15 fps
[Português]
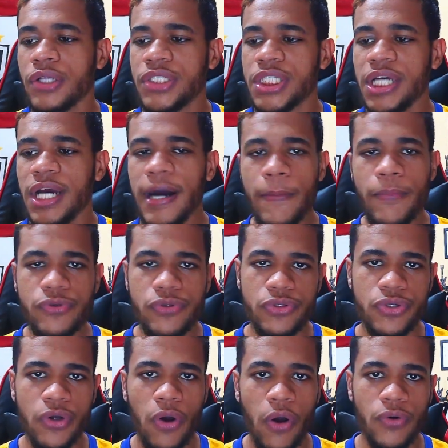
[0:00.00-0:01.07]
de ambos
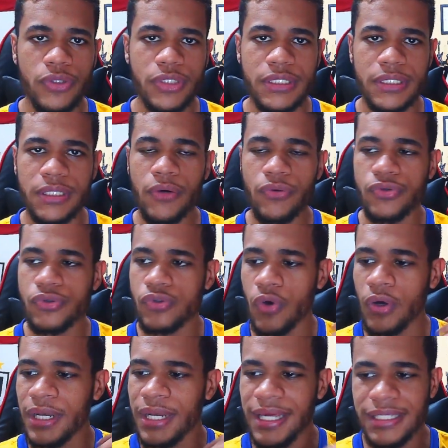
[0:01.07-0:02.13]
os jogos, não
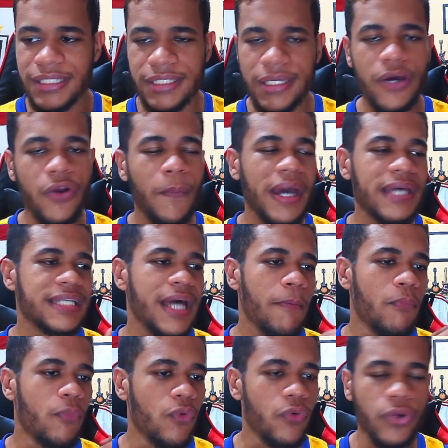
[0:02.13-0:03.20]
só neste ano, mas há
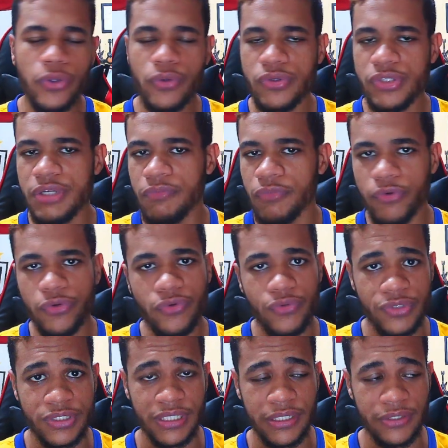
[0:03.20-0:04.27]
muitos e
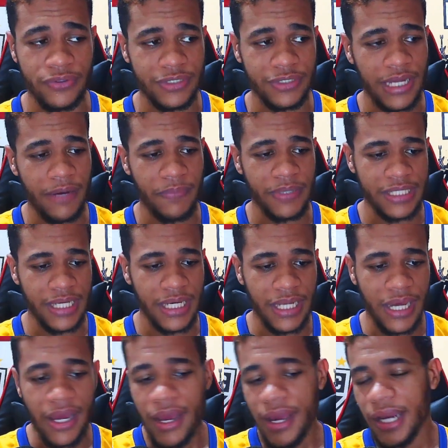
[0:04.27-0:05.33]
muitos anos, tá, rapaziada?